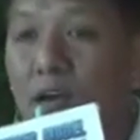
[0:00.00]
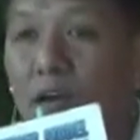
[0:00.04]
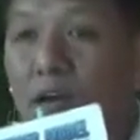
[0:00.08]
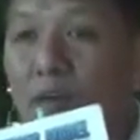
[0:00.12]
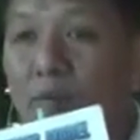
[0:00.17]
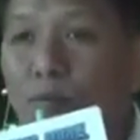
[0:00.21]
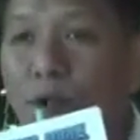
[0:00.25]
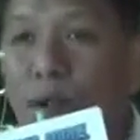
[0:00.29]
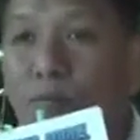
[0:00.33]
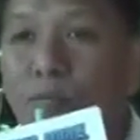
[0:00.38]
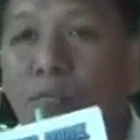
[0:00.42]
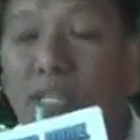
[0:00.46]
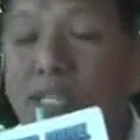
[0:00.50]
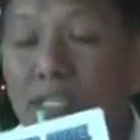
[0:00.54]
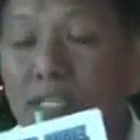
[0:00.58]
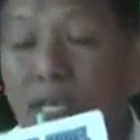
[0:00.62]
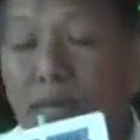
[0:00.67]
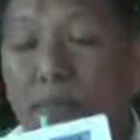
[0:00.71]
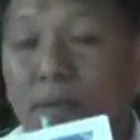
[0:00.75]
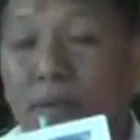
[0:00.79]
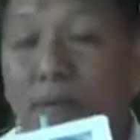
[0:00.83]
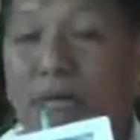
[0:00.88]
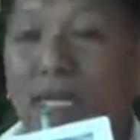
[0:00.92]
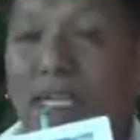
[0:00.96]
ความที่จะ
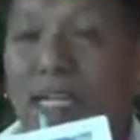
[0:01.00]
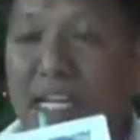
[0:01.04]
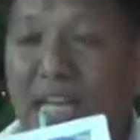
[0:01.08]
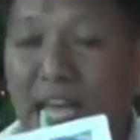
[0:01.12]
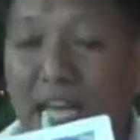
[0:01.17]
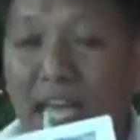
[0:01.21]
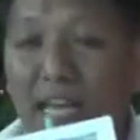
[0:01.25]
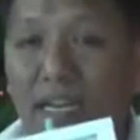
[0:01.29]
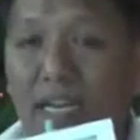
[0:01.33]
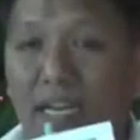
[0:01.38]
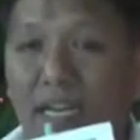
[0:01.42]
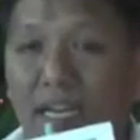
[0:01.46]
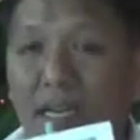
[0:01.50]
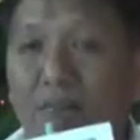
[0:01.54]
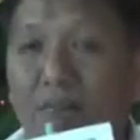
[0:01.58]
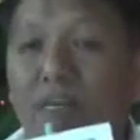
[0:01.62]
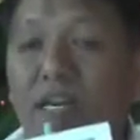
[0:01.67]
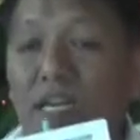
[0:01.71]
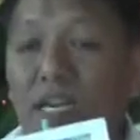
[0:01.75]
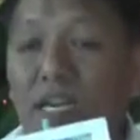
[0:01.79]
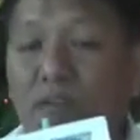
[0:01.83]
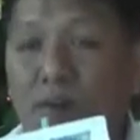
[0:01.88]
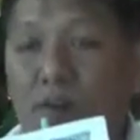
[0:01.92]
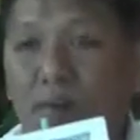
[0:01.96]
ทำให้มันเกิดงาน แล้วก็
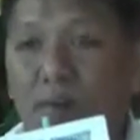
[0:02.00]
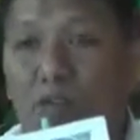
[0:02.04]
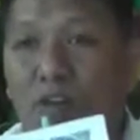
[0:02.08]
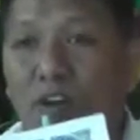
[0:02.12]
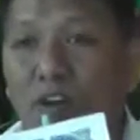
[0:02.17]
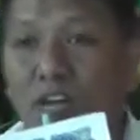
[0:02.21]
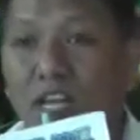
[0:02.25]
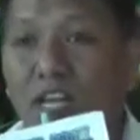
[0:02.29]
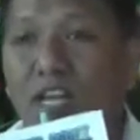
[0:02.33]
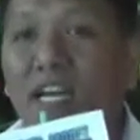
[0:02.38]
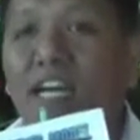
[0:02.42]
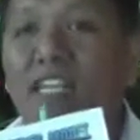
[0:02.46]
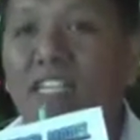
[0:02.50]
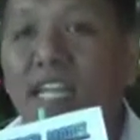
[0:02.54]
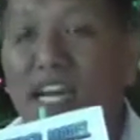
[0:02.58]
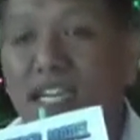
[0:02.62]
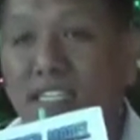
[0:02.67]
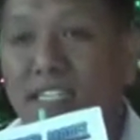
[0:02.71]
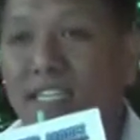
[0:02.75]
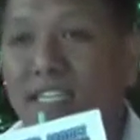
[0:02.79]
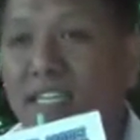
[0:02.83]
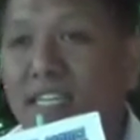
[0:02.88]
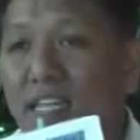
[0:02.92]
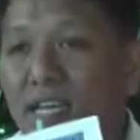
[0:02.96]
มันเกิดความต่อเนื่องแล้วก็ยั่
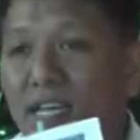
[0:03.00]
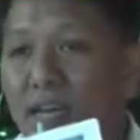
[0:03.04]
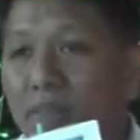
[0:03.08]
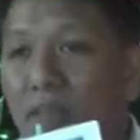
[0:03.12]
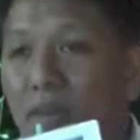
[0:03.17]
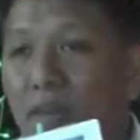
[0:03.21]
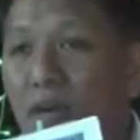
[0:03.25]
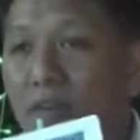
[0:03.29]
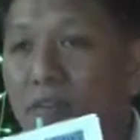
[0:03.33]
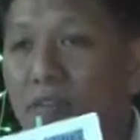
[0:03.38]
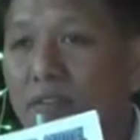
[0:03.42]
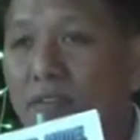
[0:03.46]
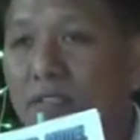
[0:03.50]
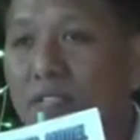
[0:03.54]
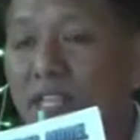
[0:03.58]
งยืนนะครับเรา